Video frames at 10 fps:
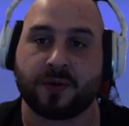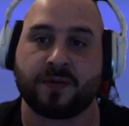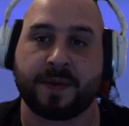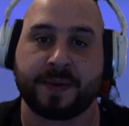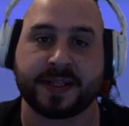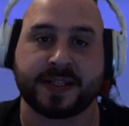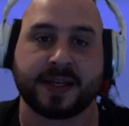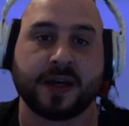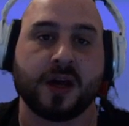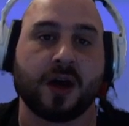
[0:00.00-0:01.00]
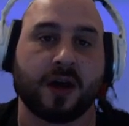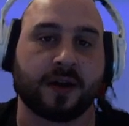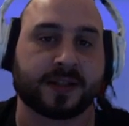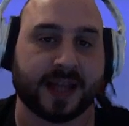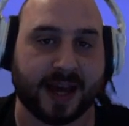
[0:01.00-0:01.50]
On va passer euh,
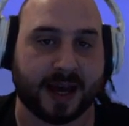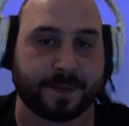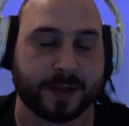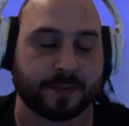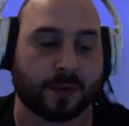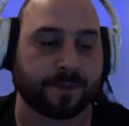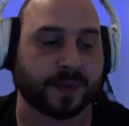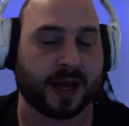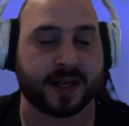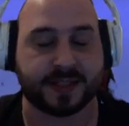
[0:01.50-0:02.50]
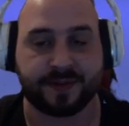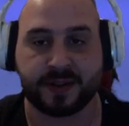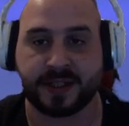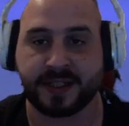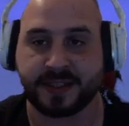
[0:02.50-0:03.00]
très rapidement à Seven
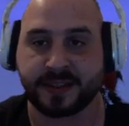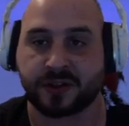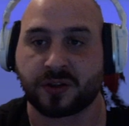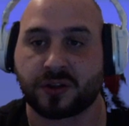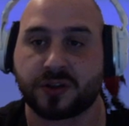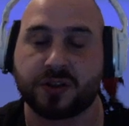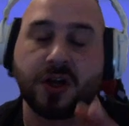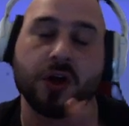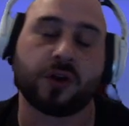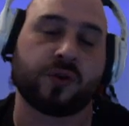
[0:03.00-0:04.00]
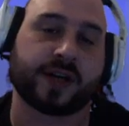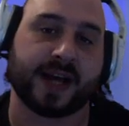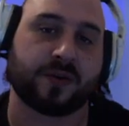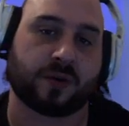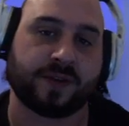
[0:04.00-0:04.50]
Deadly Sins Grand Cross. Dokkan, on
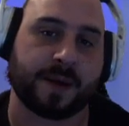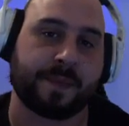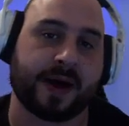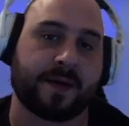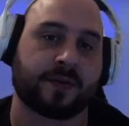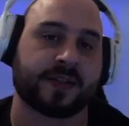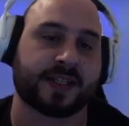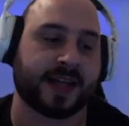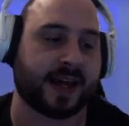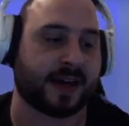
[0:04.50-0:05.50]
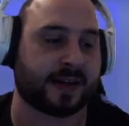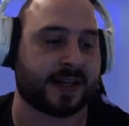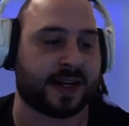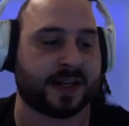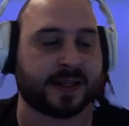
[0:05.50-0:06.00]
ne revient pas en détail. Hein. Il y
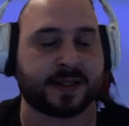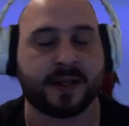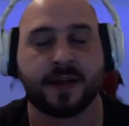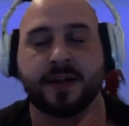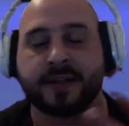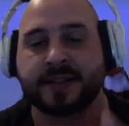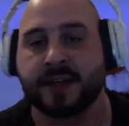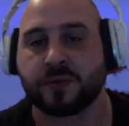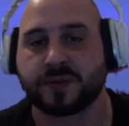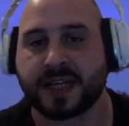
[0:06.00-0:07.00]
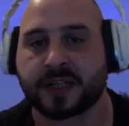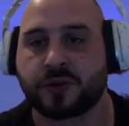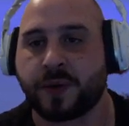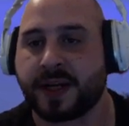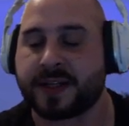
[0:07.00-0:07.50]
a les annonces
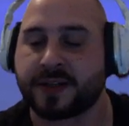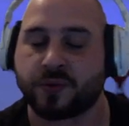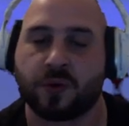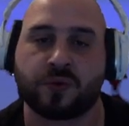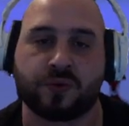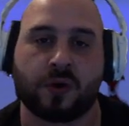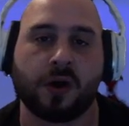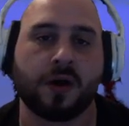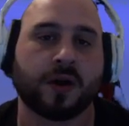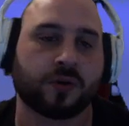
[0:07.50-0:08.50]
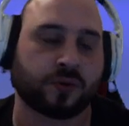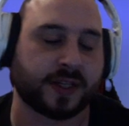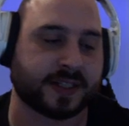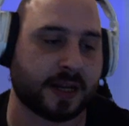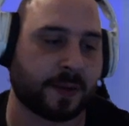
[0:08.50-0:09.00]
actuelles qui sont en cours, toutes les
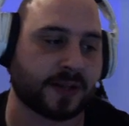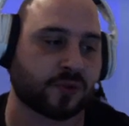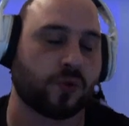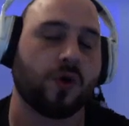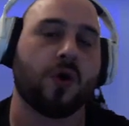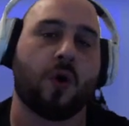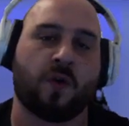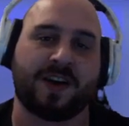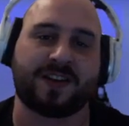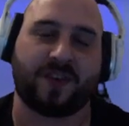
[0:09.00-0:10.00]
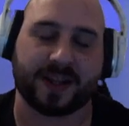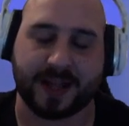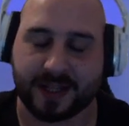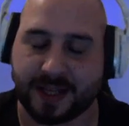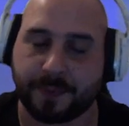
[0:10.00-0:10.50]
célébrations. On va se faire
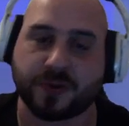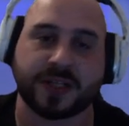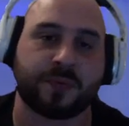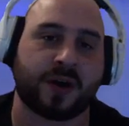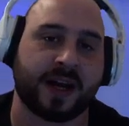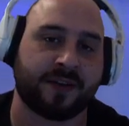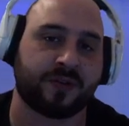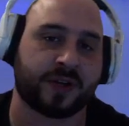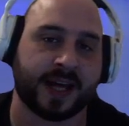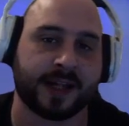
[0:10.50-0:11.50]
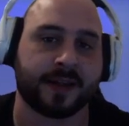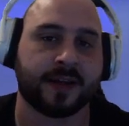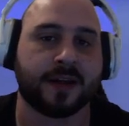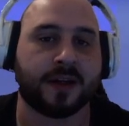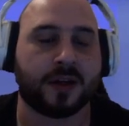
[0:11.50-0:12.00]
très très prochainement un live Dokkan.
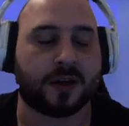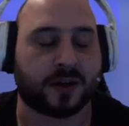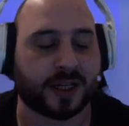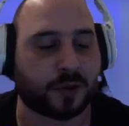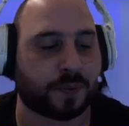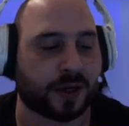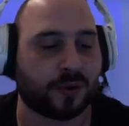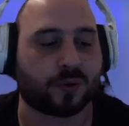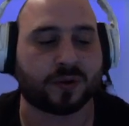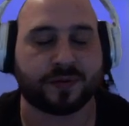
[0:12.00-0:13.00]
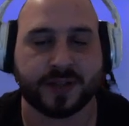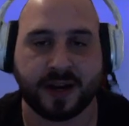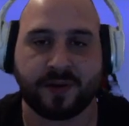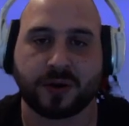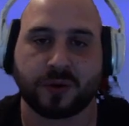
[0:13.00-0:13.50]
Récupérez le compte et vous allez
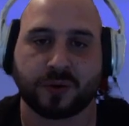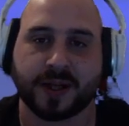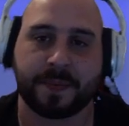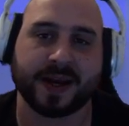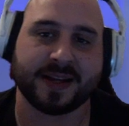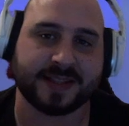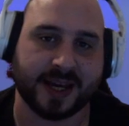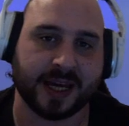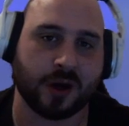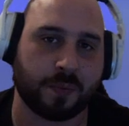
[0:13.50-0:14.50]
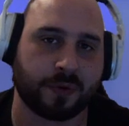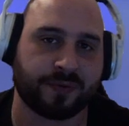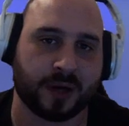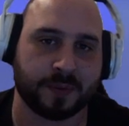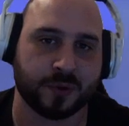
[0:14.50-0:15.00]
voir que le compte a pris un sacré up au
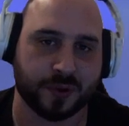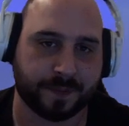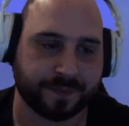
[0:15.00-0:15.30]
fur et à mesure.